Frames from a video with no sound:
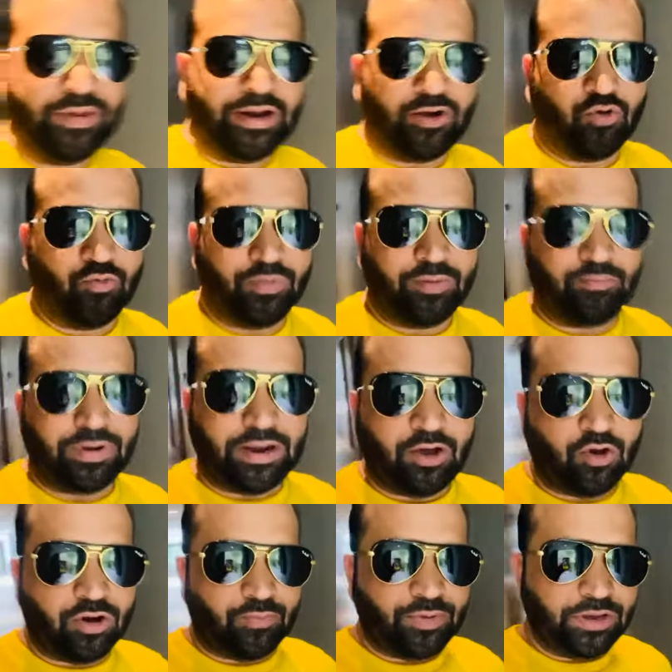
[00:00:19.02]
मेरा रूम नंबर
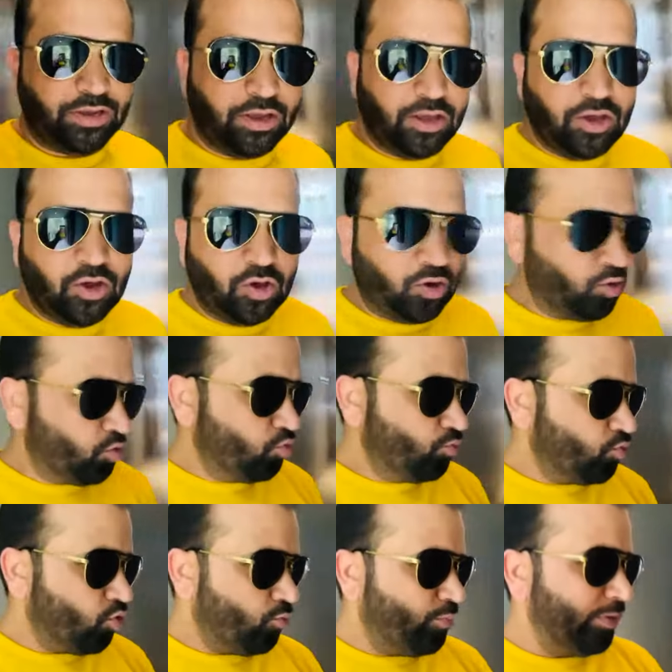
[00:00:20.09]
है और अभी
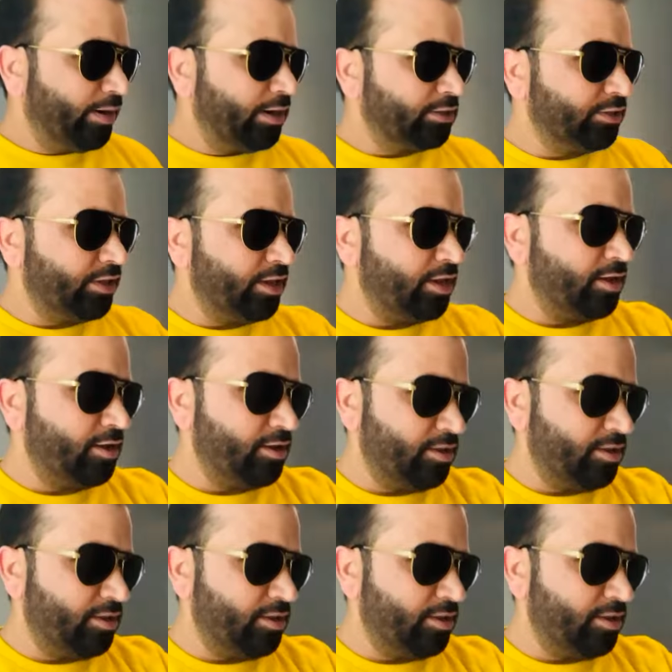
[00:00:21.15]
रूम को ओपन करते हैं